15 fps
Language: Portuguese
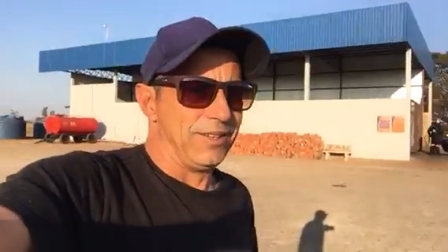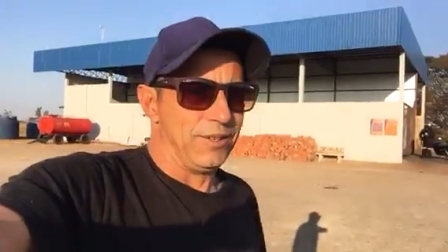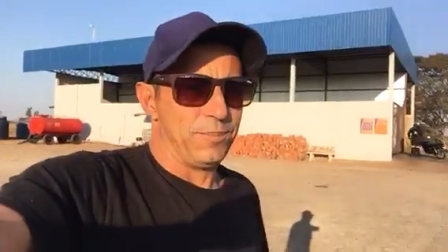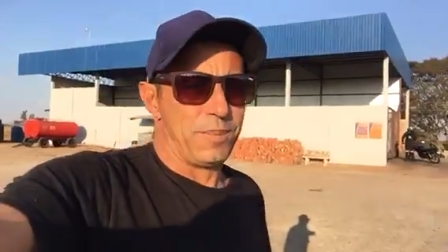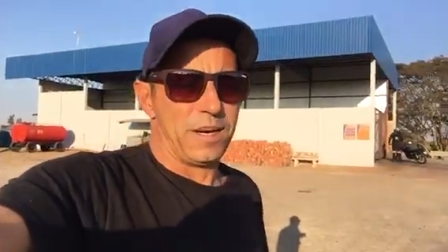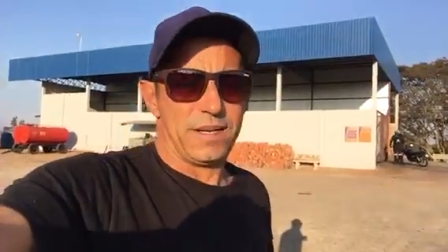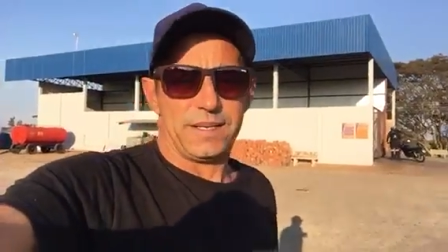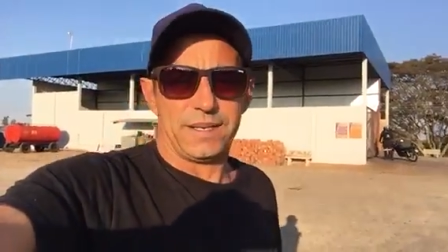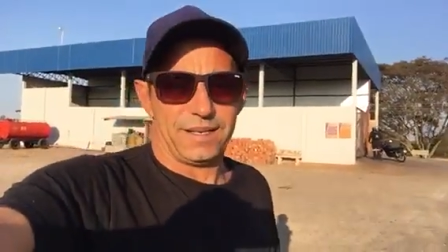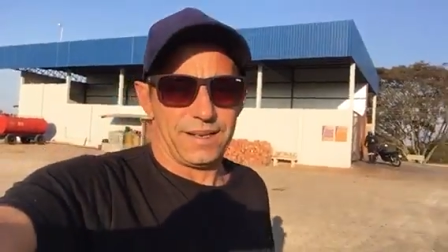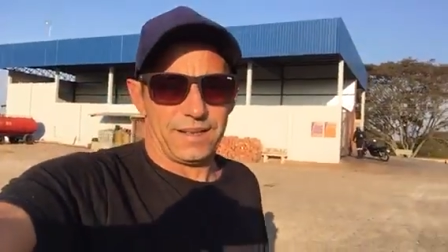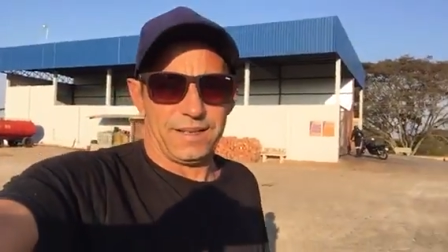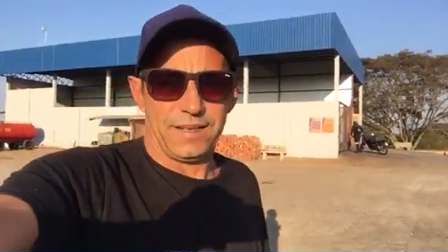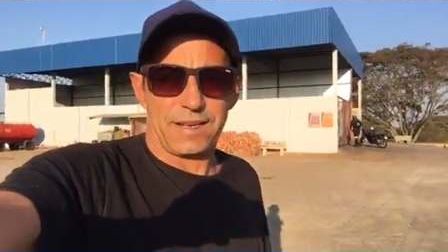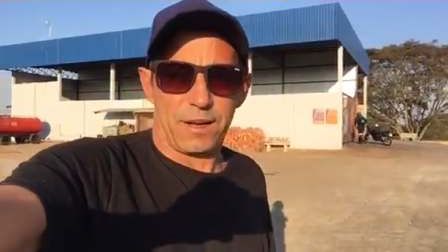aí,
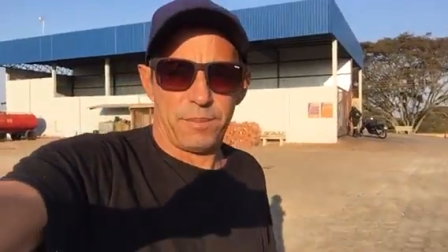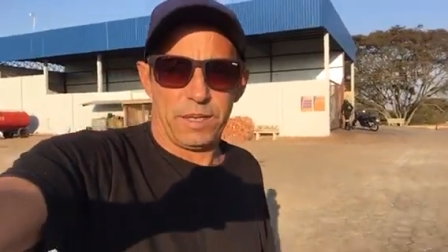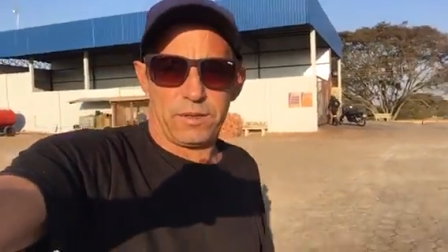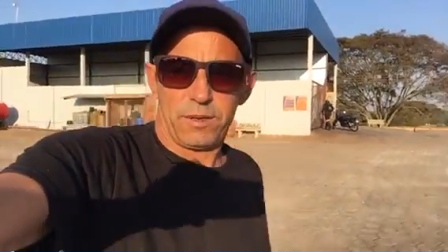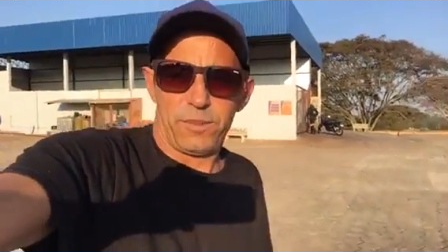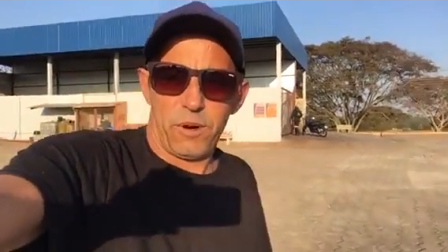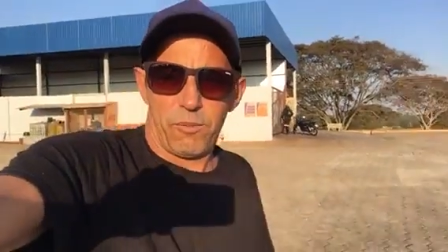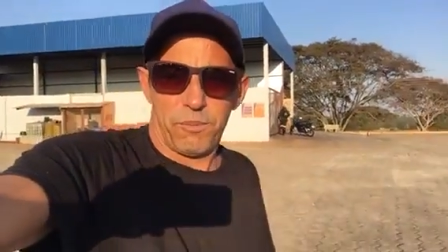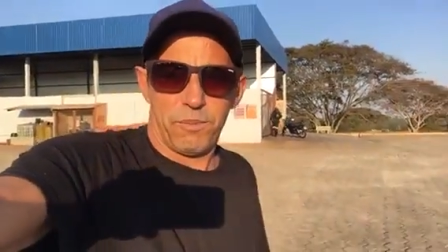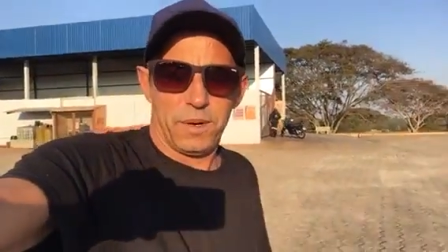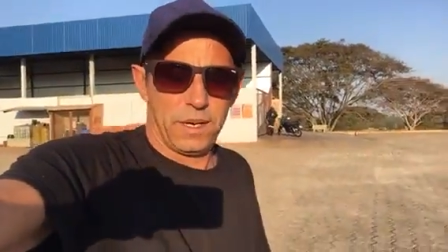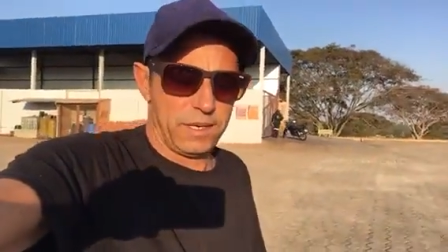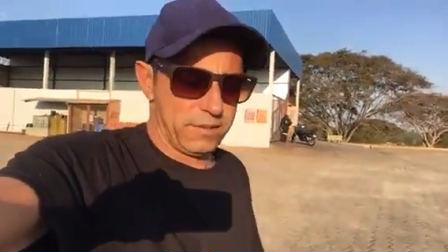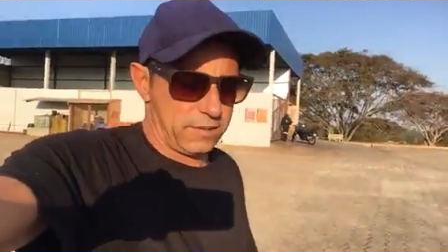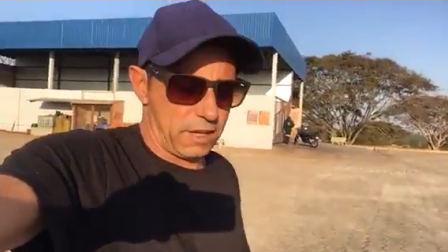parceiro ali, acabei de tomar um
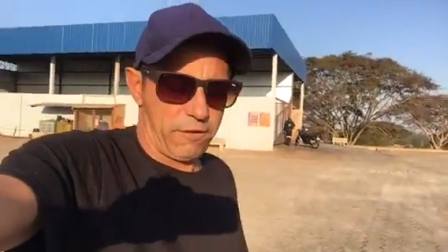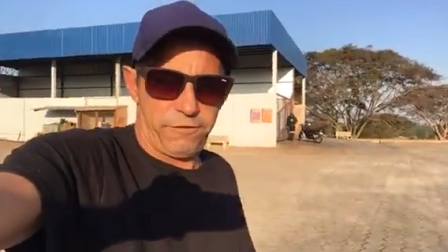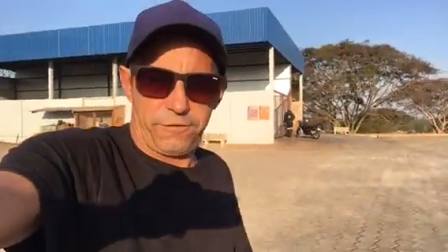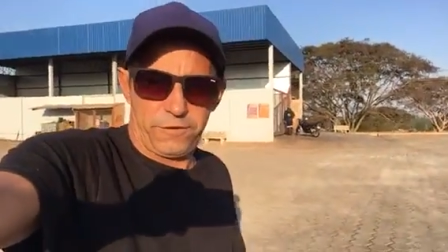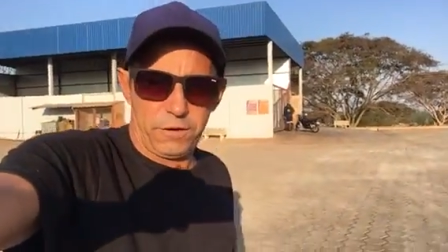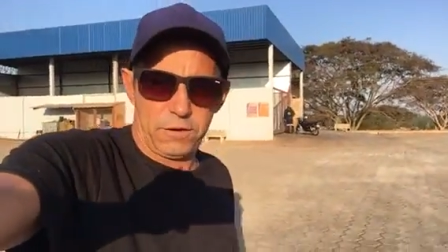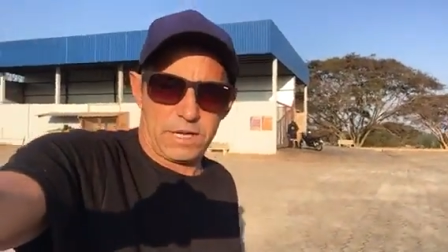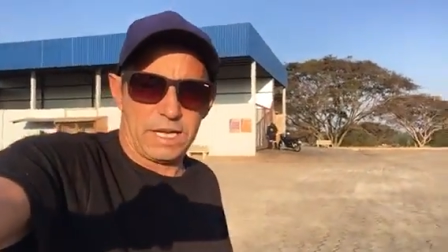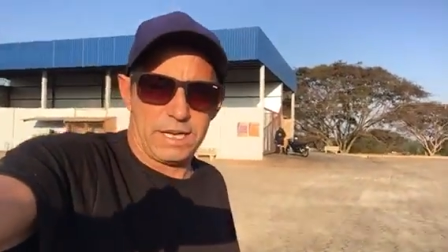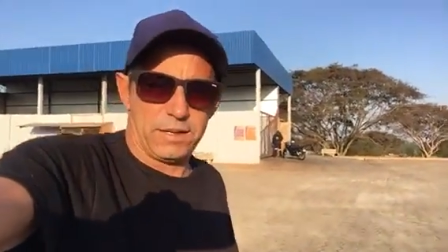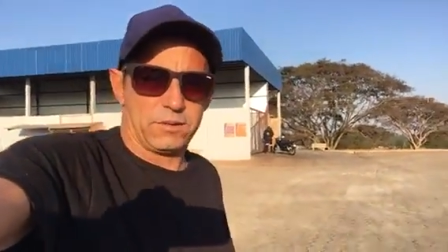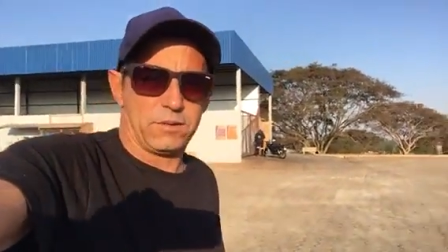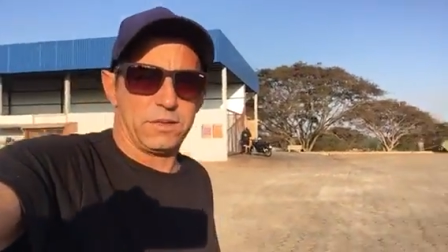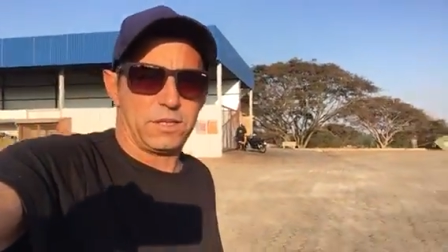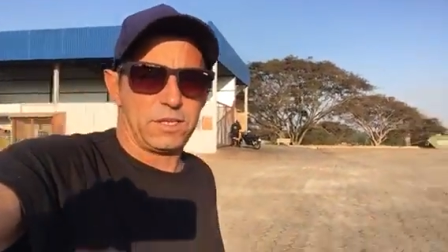banho. Tá frio,
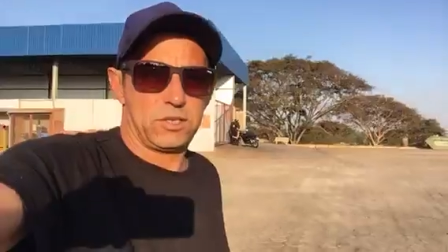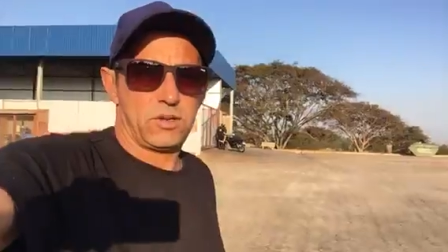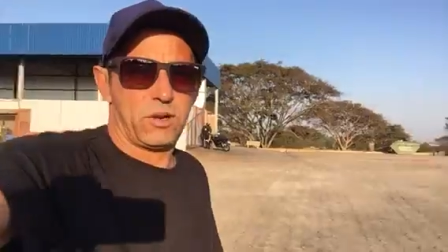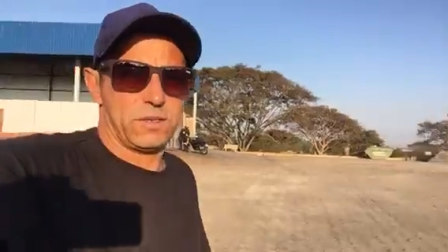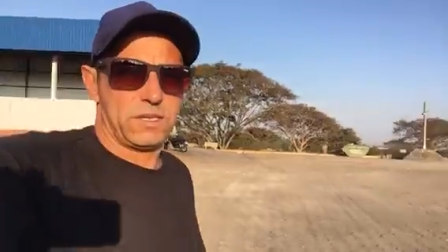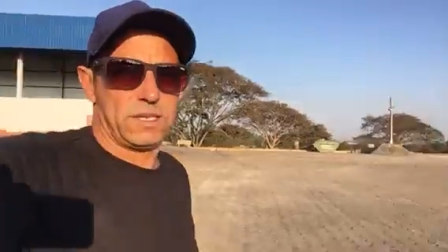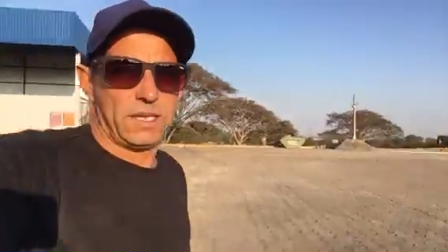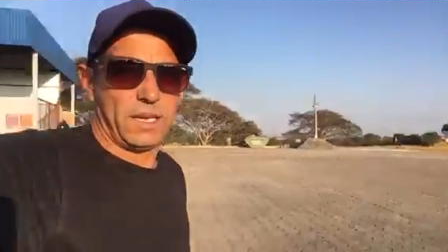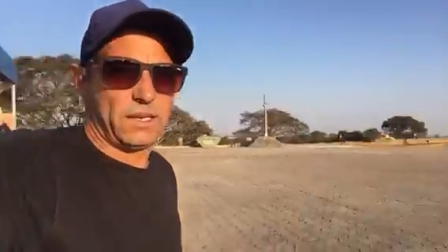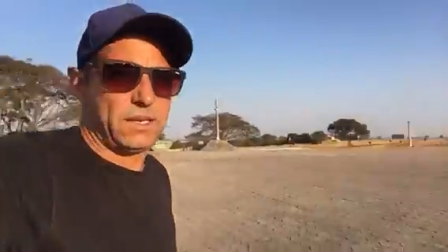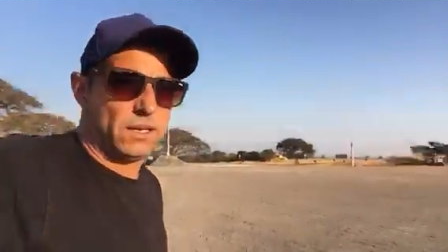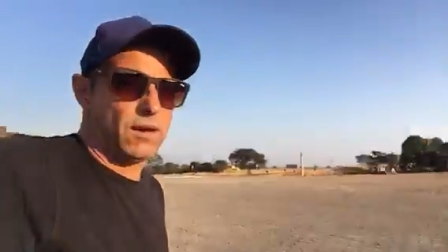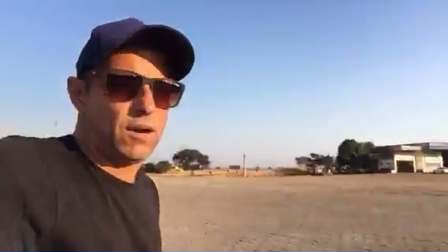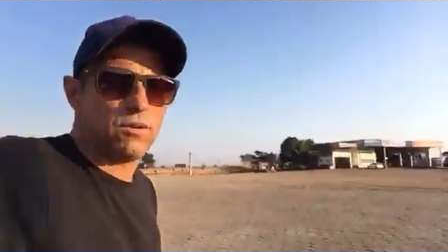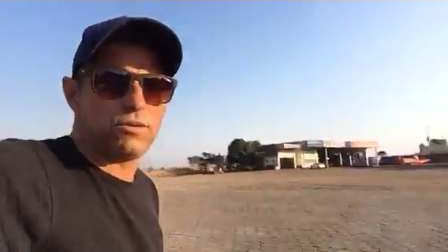galera. Tô nesse solzinho
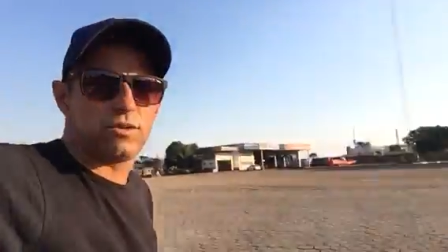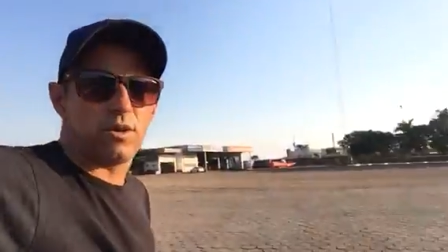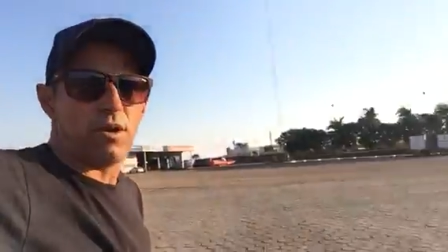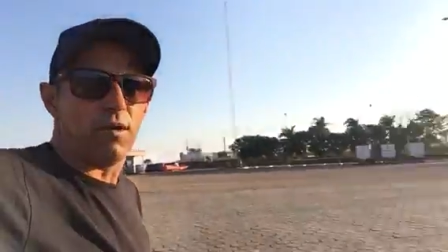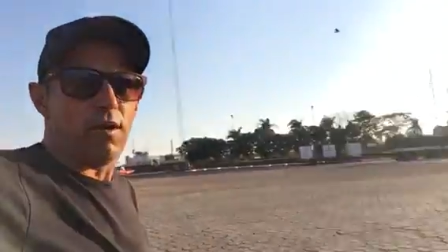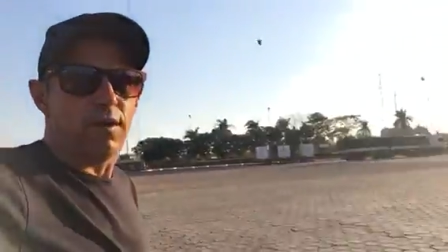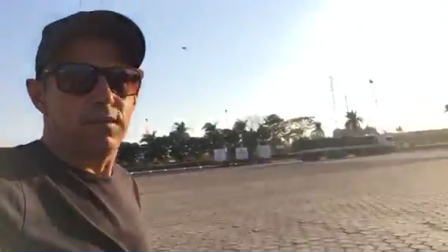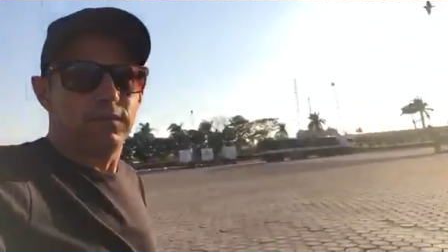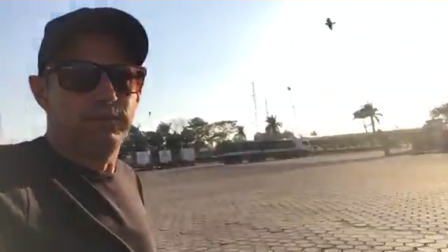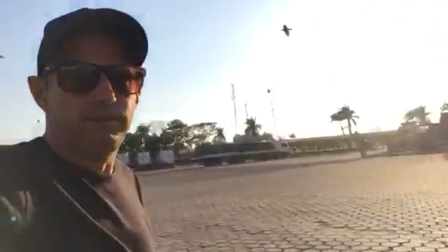aqui, ó. o sol.